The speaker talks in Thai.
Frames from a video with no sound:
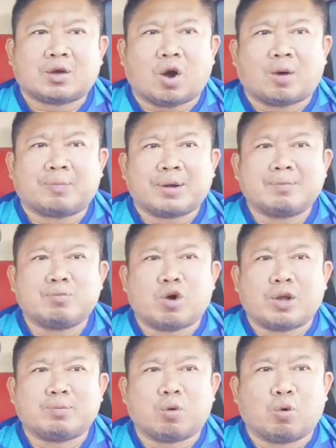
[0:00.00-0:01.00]
ก็เป็นม
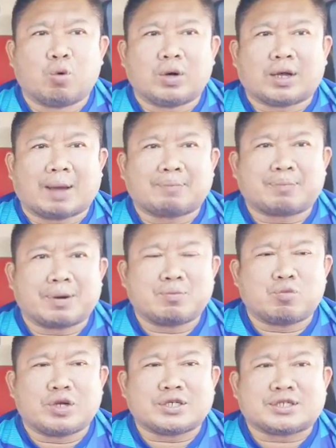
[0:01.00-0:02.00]
วยบูนะครับ เป็น
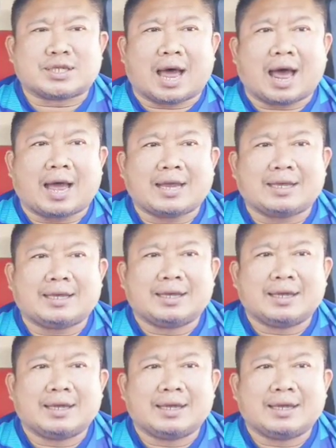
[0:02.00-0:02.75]
มวยซ้าย